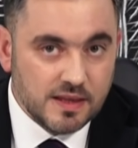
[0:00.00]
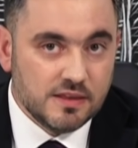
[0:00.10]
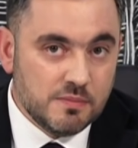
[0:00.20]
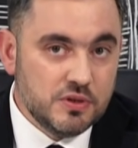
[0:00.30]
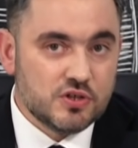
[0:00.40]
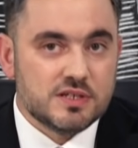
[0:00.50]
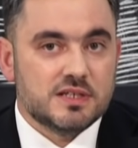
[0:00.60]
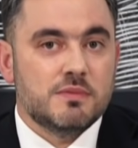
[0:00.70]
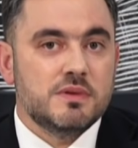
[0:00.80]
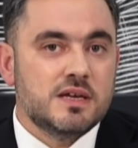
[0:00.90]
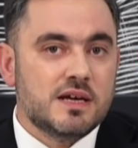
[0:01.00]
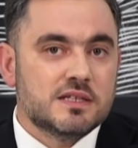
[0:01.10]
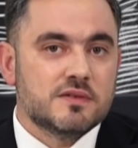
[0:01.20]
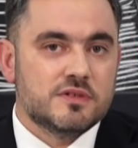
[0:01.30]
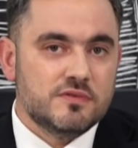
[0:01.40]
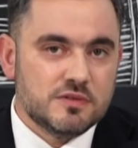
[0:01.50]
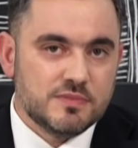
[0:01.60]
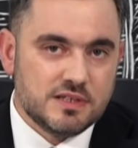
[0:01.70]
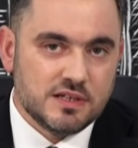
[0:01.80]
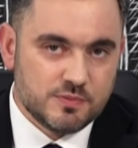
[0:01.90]
На бирже цена меняется в
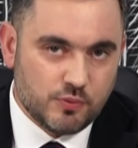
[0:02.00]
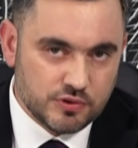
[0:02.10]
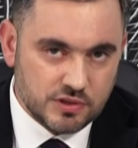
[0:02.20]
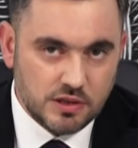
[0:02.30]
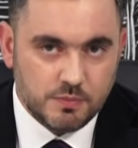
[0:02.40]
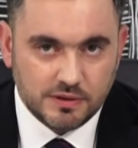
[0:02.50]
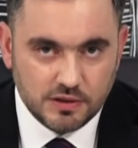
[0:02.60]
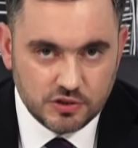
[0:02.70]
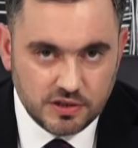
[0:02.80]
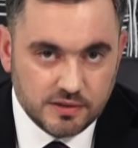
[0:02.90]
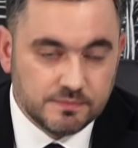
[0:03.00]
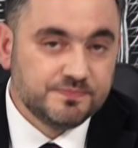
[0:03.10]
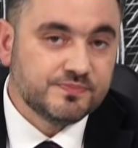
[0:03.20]
зависимости от спроса и предложения.